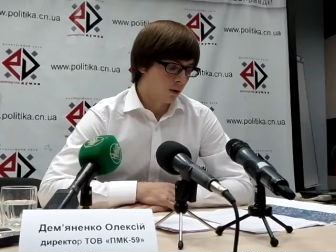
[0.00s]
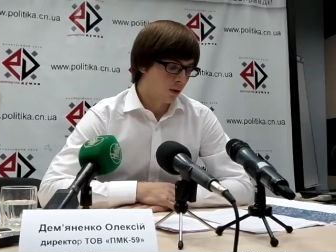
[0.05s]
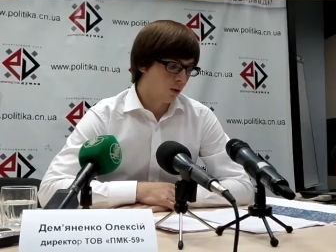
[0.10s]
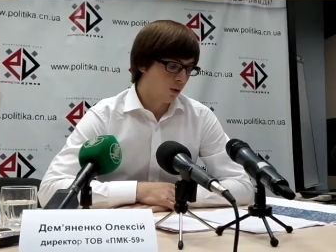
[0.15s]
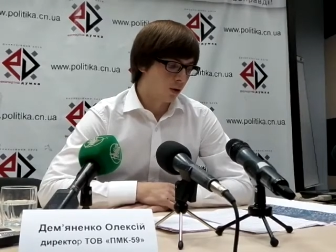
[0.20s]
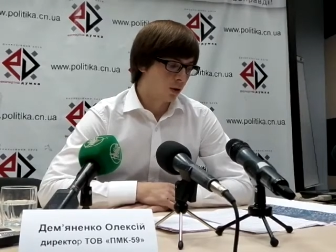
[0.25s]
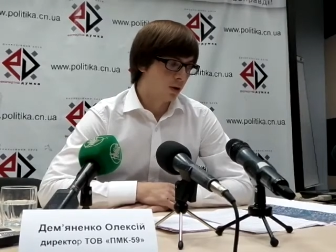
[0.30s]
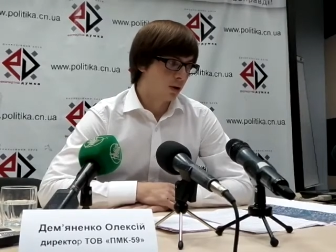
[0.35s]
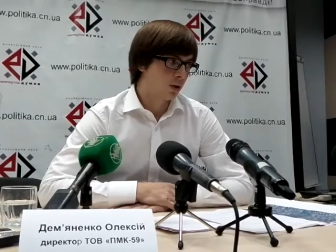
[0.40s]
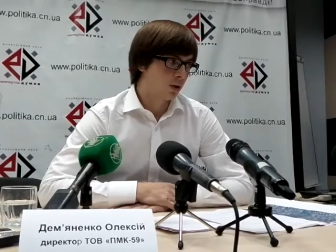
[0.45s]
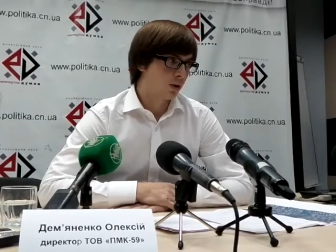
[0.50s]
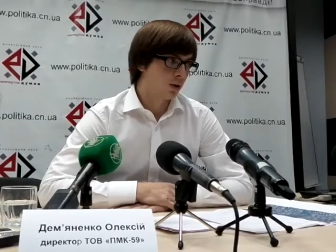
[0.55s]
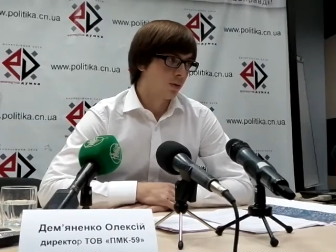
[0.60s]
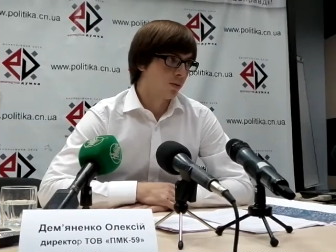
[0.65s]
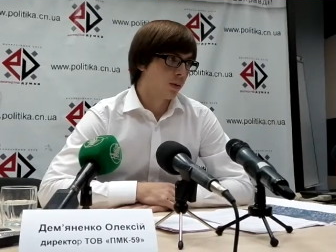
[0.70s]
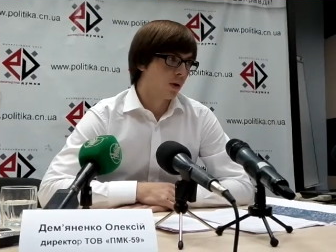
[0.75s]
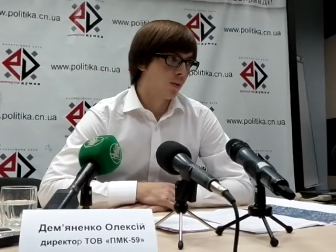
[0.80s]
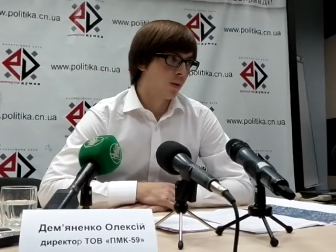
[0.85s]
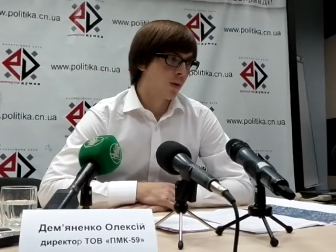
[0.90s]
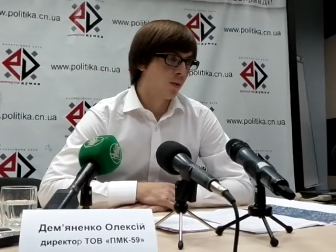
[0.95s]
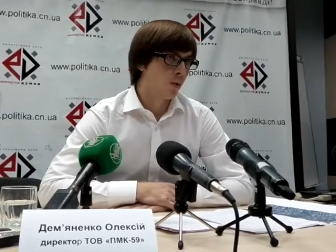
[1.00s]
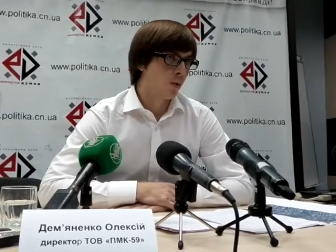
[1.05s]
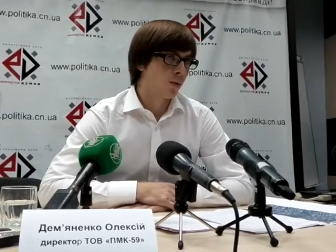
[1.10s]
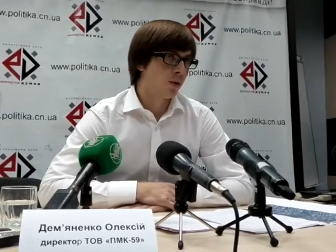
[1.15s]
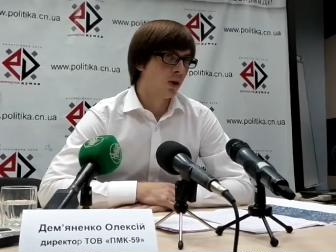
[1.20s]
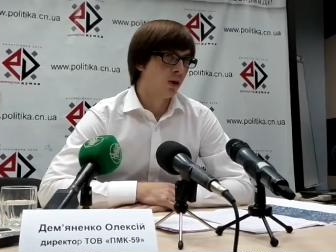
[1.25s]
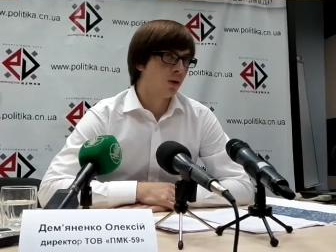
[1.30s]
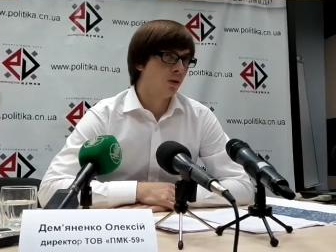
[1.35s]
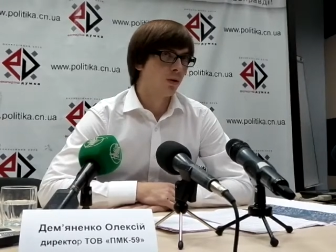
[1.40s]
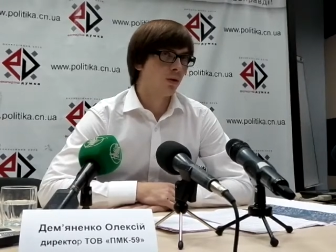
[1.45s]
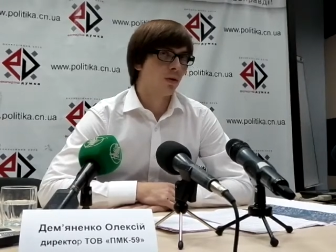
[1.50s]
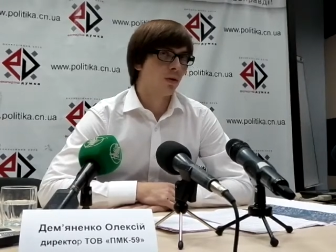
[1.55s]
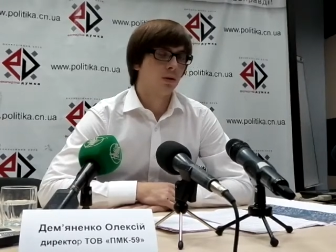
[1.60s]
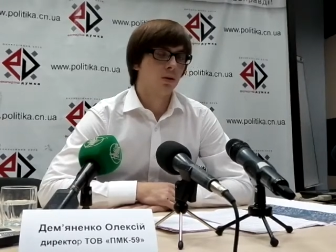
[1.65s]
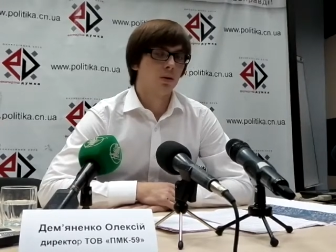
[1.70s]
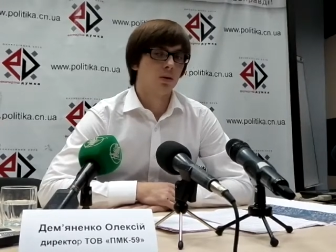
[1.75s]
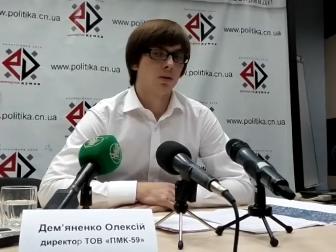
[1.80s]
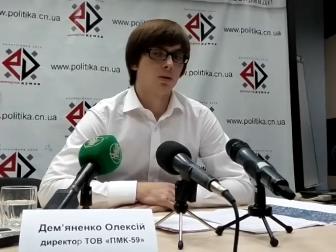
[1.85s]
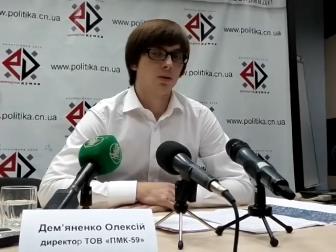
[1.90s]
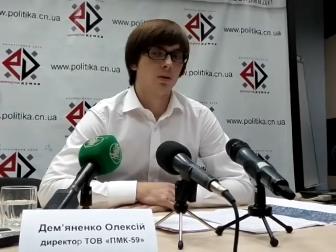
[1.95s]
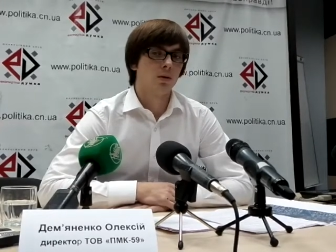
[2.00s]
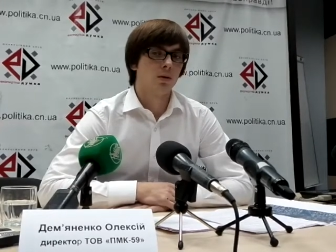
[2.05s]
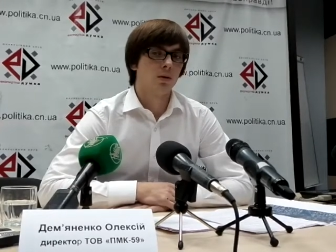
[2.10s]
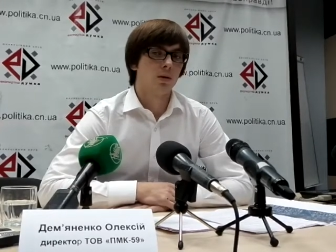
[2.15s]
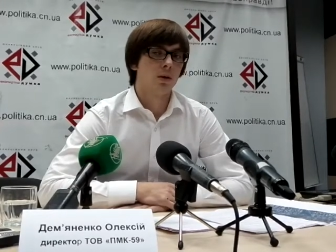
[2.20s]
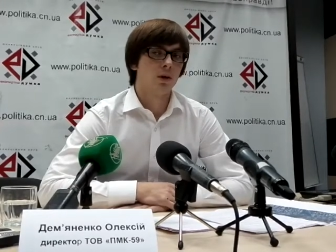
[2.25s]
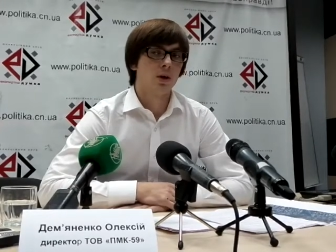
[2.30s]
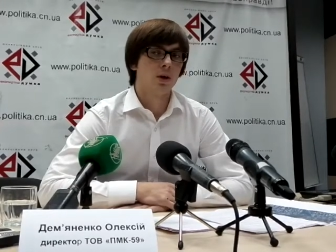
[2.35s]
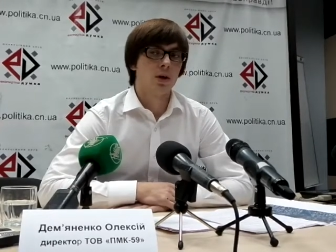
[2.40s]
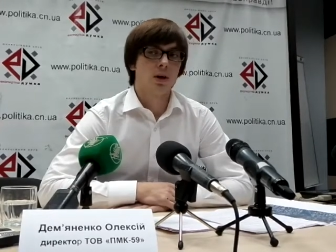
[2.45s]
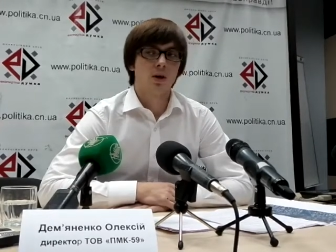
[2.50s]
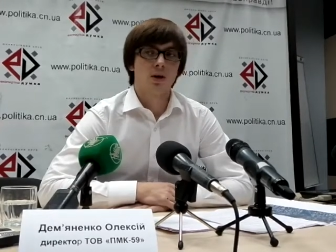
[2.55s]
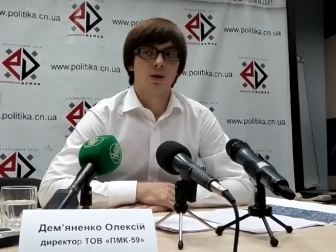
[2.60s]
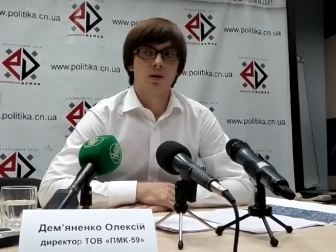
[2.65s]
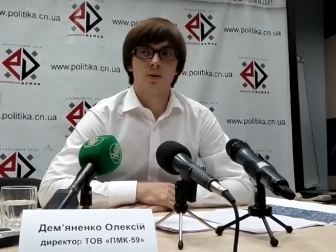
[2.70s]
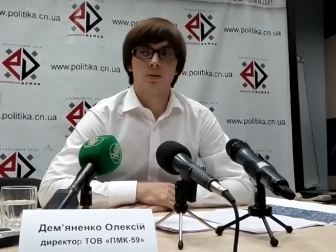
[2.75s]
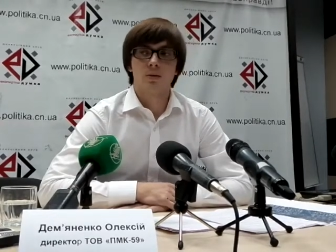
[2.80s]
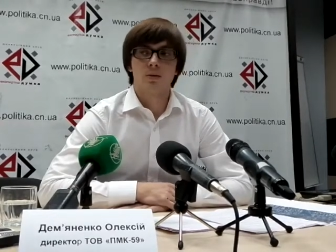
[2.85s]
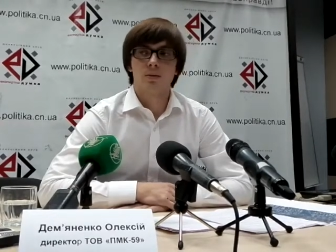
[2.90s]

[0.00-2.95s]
То есть, по моему мнению, я